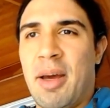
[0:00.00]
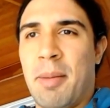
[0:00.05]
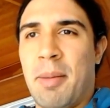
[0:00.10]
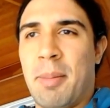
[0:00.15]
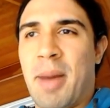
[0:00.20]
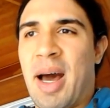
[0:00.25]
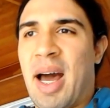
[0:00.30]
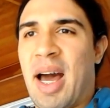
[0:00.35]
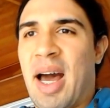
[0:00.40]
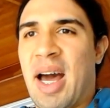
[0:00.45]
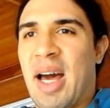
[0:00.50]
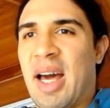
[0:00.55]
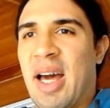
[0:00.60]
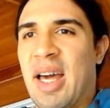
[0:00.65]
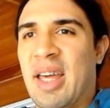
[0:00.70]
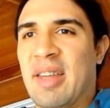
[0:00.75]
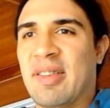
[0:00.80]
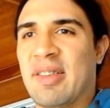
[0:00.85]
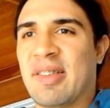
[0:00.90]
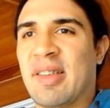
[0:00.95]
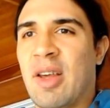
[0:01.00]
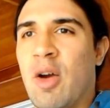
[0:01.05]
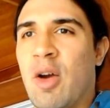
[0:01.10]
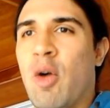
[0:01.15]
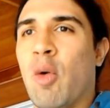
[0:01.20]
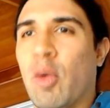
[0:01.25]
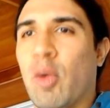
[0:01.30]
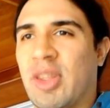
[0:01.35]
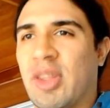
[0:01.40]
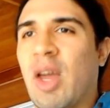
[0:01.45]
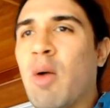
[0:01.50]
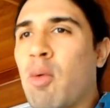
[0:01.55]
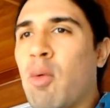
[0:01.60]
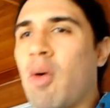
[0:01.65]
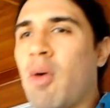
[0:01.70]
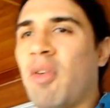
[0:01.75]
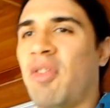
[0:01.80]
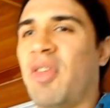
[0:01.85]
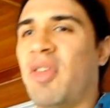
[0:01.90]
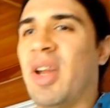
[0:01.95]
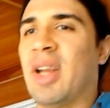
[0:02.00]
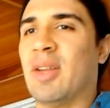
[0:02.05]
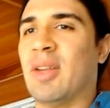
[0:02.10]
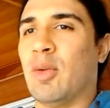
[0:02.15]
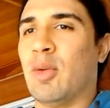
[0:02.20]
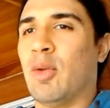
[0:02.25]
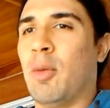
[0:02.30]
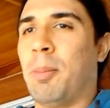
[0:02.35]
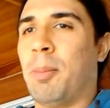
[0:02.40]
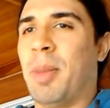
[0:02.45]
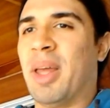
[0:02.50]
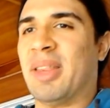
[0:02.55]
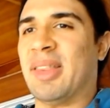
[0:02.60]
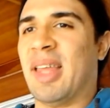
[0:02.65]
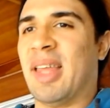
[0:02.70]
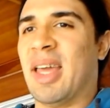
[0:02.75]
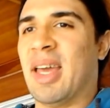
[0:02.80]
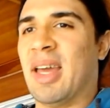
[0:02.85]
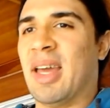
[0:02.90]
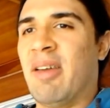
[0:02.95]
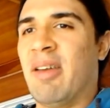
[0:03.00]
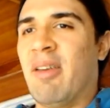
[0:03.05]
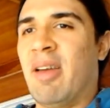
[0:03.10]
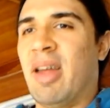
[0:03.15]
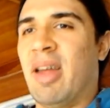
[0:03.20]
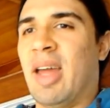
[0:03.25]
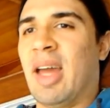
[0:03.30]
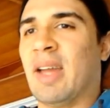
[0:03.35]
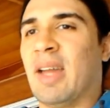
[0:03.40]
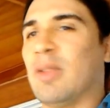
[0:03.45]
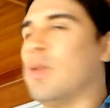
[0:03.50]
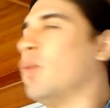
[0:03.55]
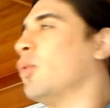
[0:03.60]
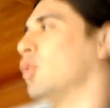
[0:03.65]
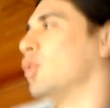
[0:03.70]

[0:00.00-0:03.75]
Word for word: mas o teu governo do PT é, não,